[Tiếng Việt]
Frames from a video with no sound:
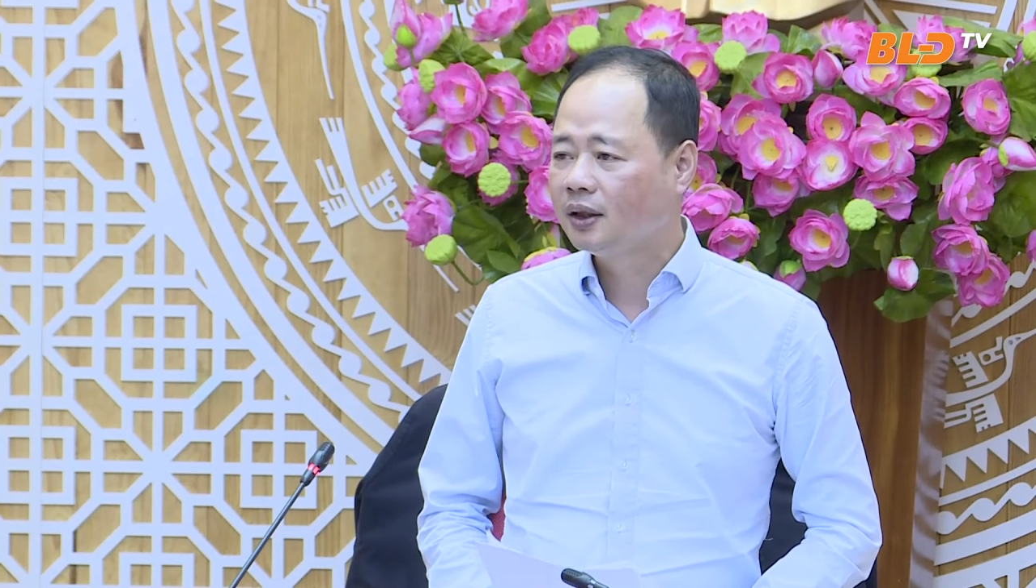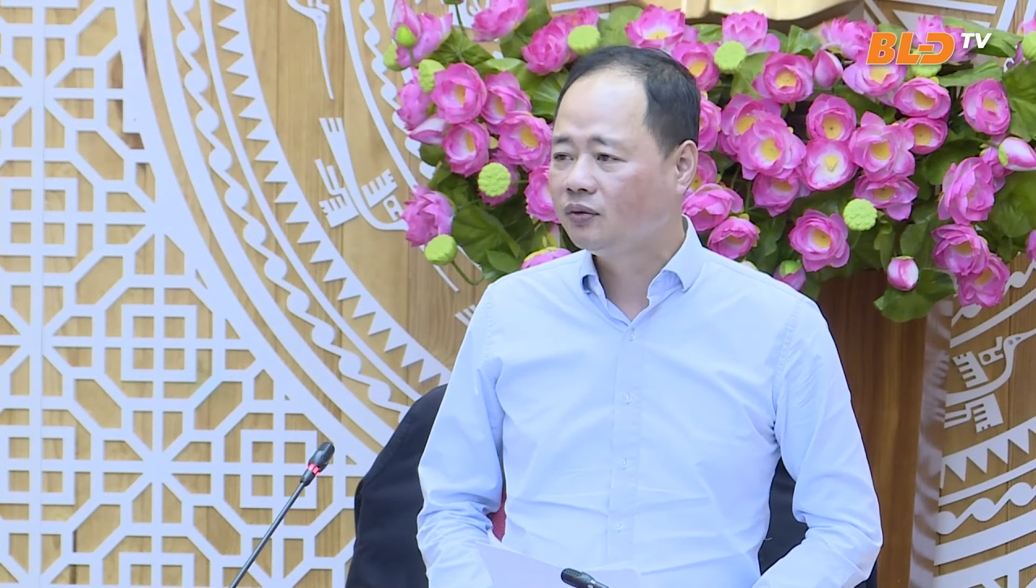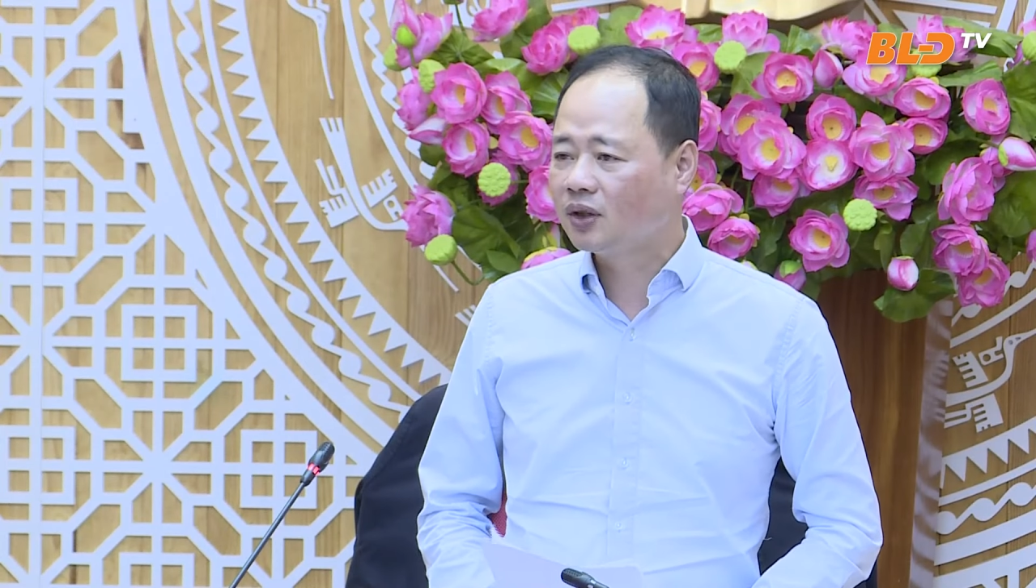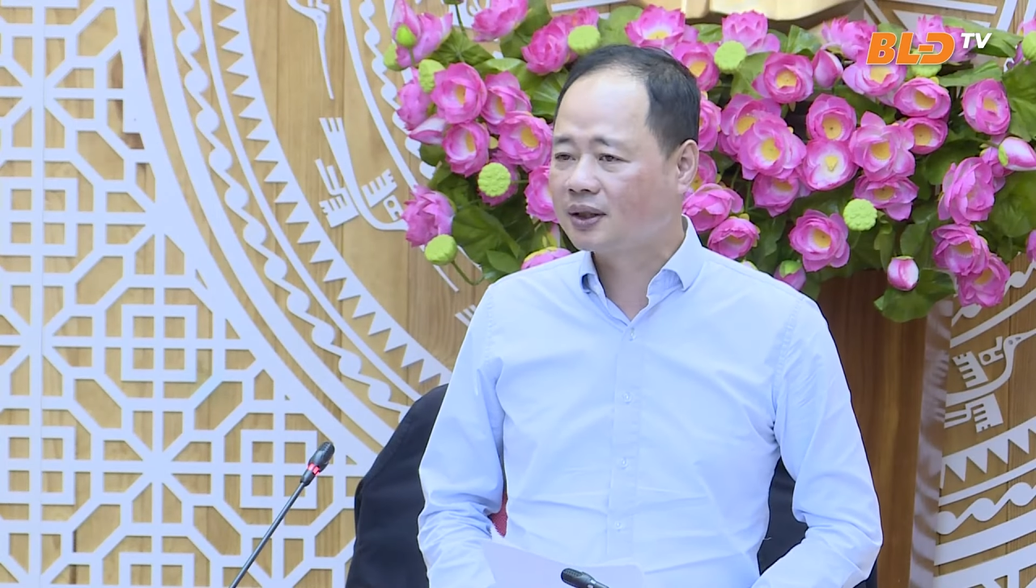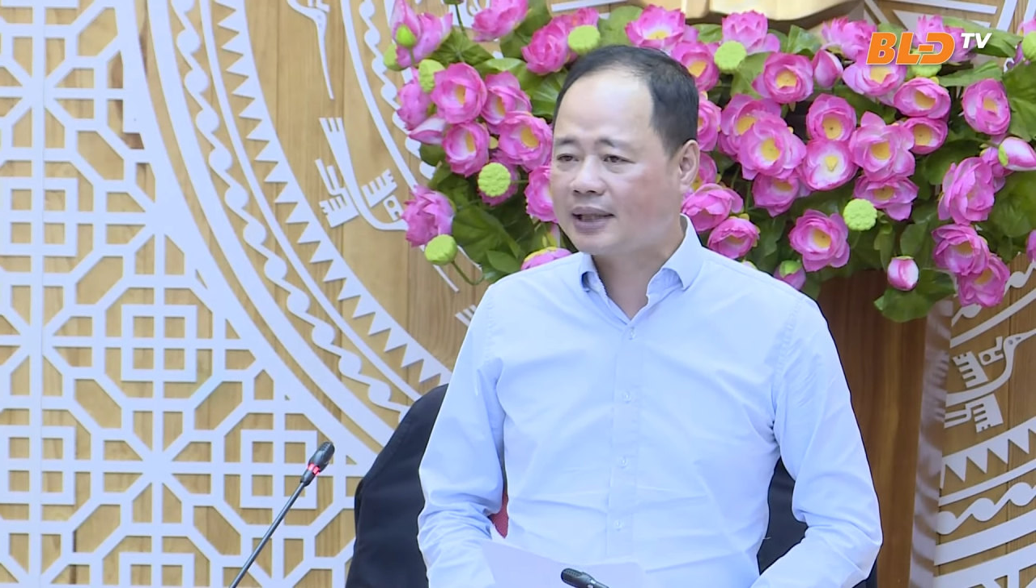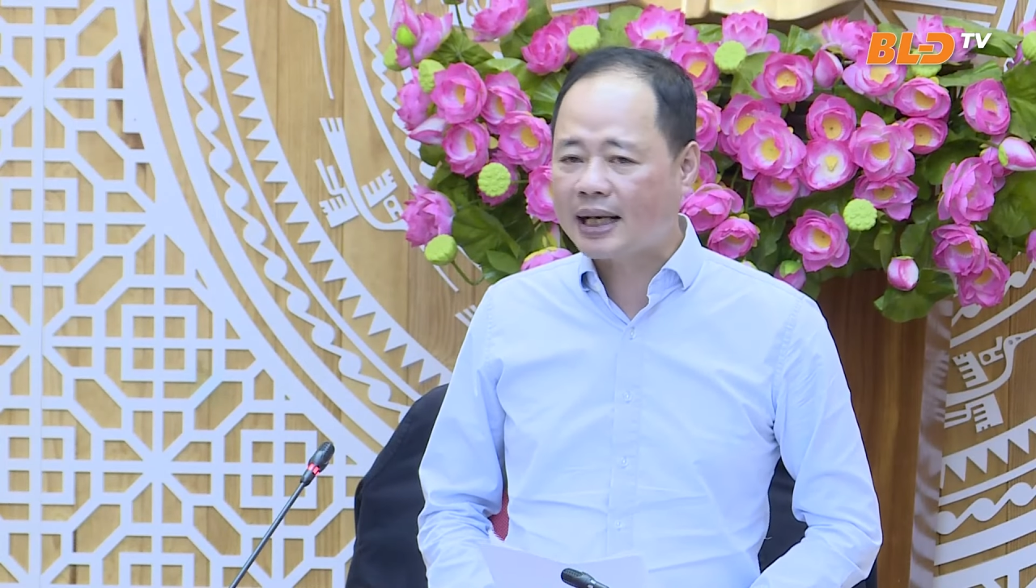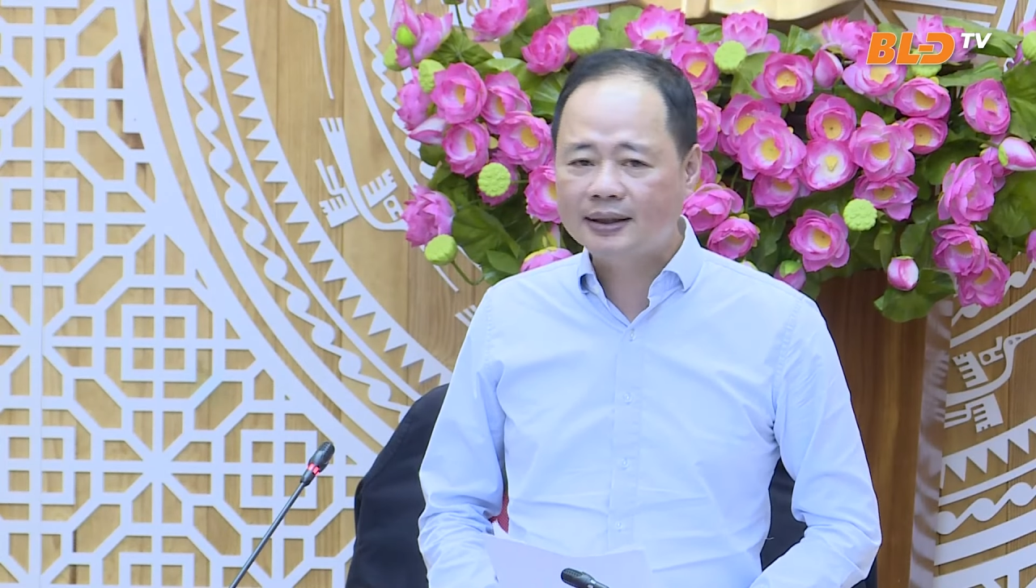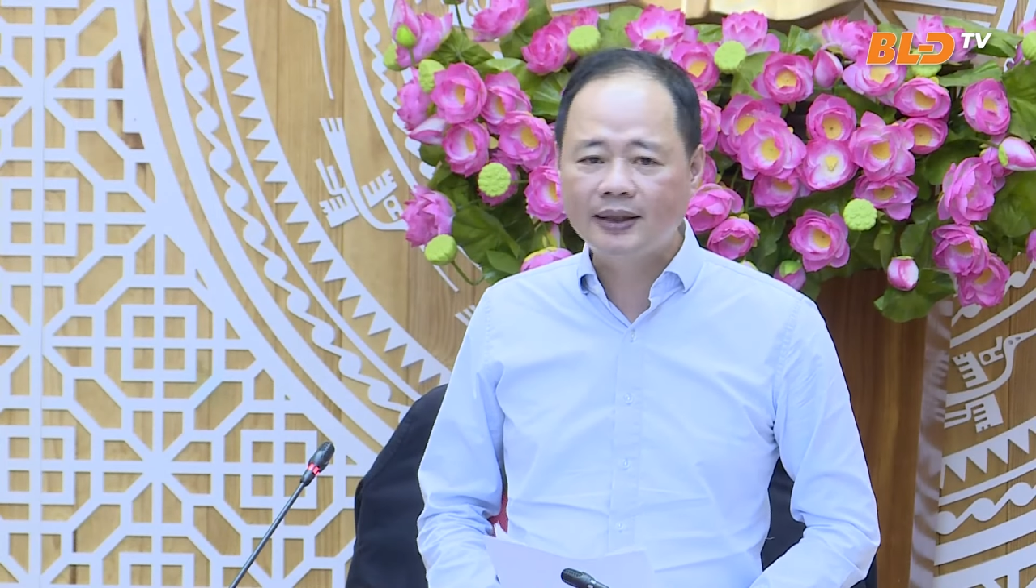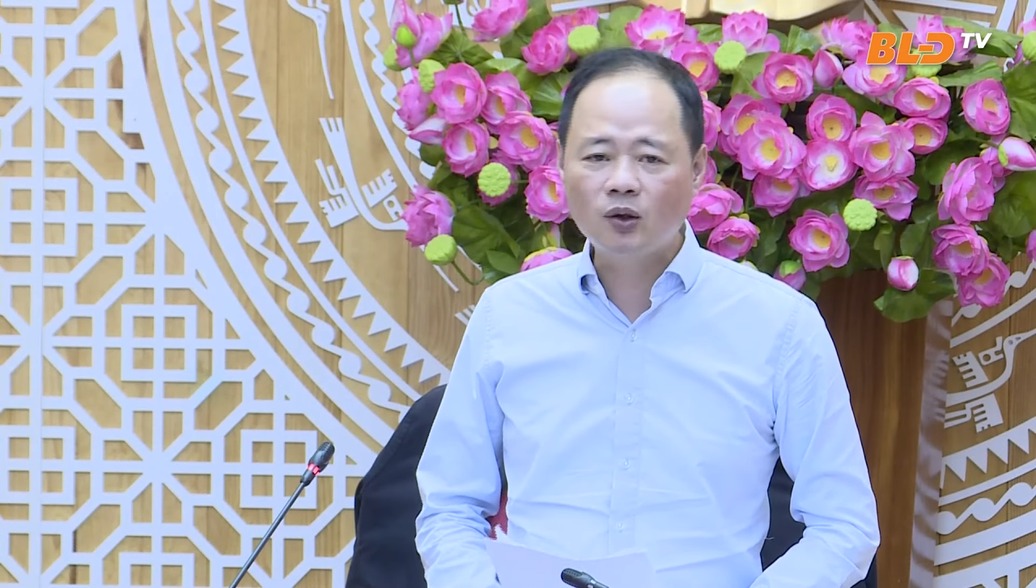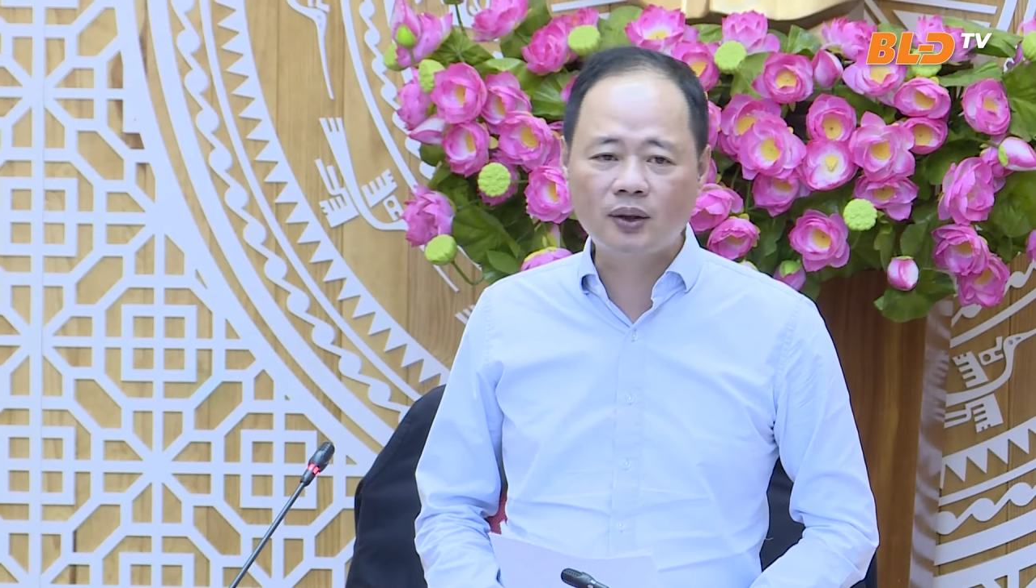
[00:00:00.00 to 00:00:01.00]
việc trang
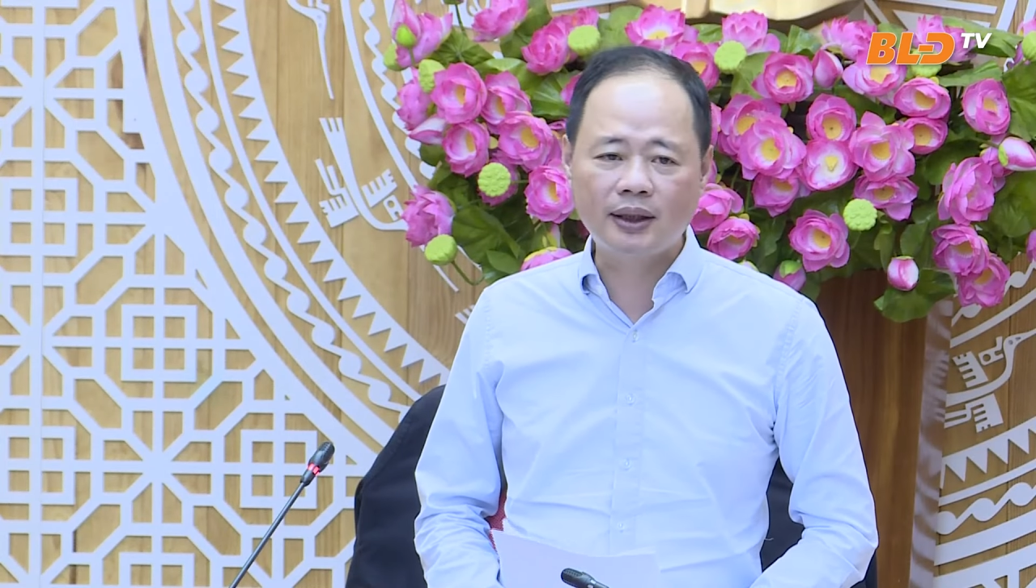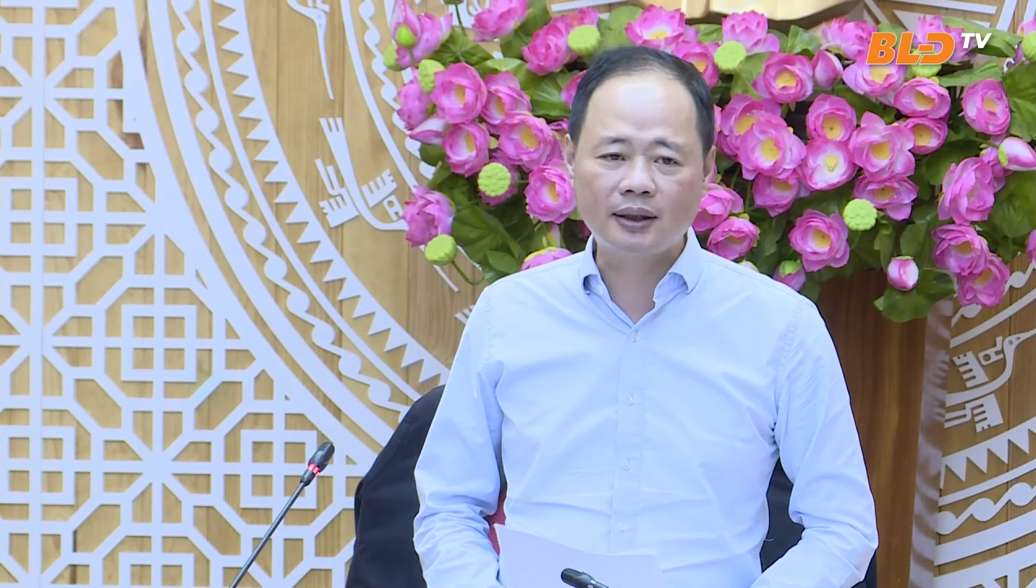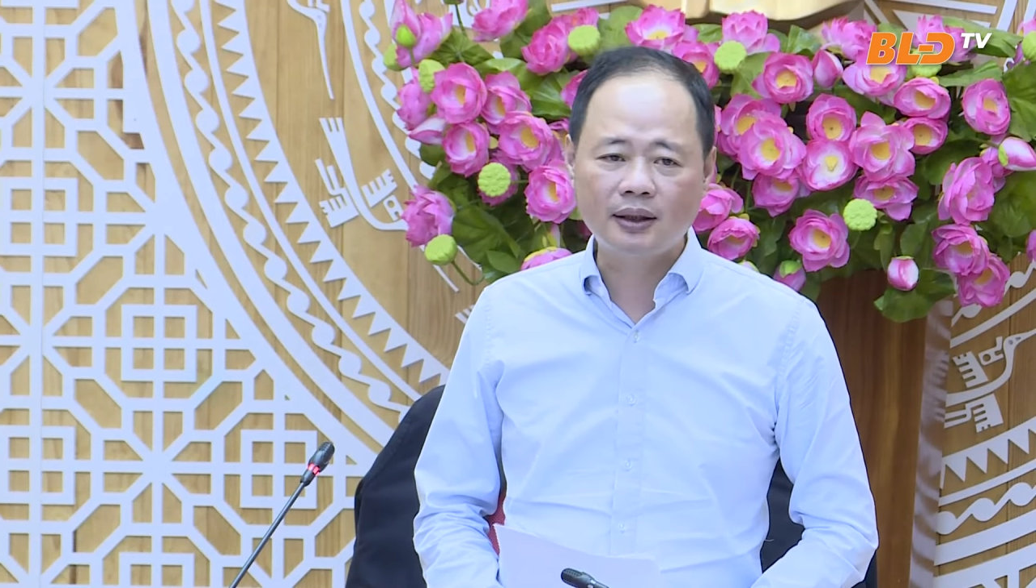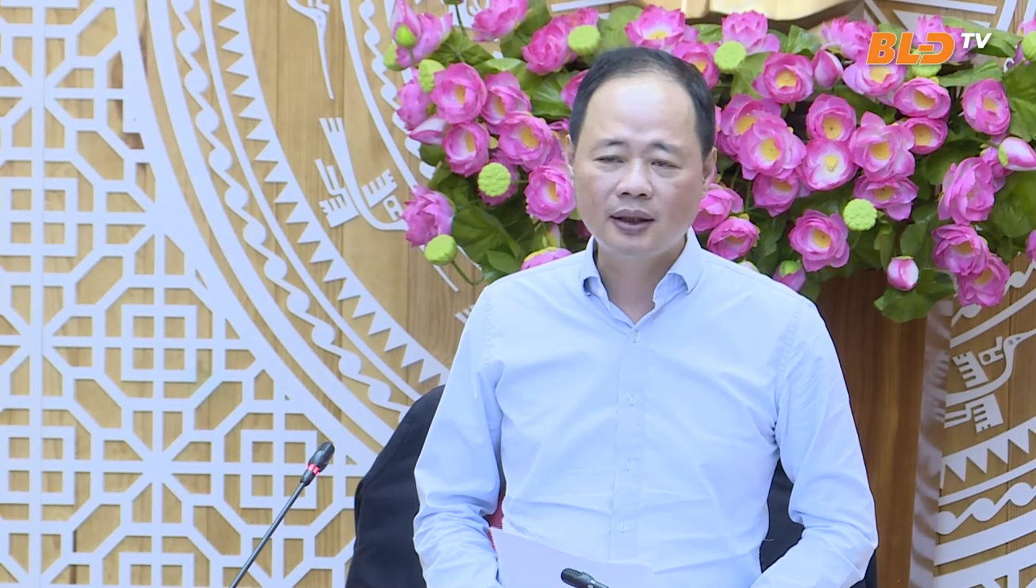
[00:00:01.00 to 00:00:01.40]
trí đô thị